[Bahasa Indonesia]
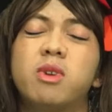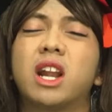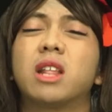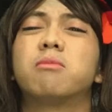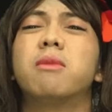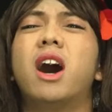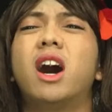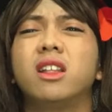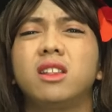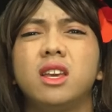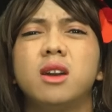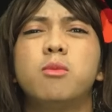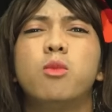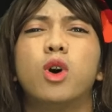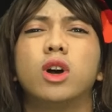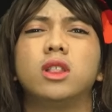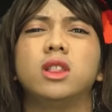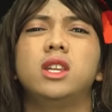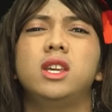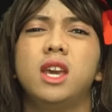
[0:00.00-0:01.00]
berat banget ya
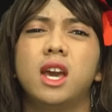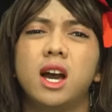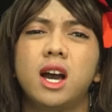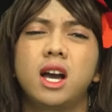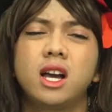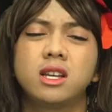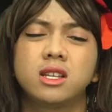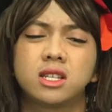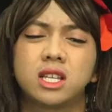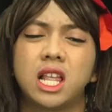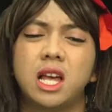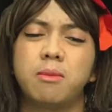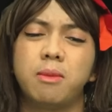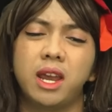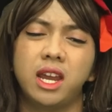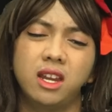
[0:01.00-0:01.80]
buat dia selama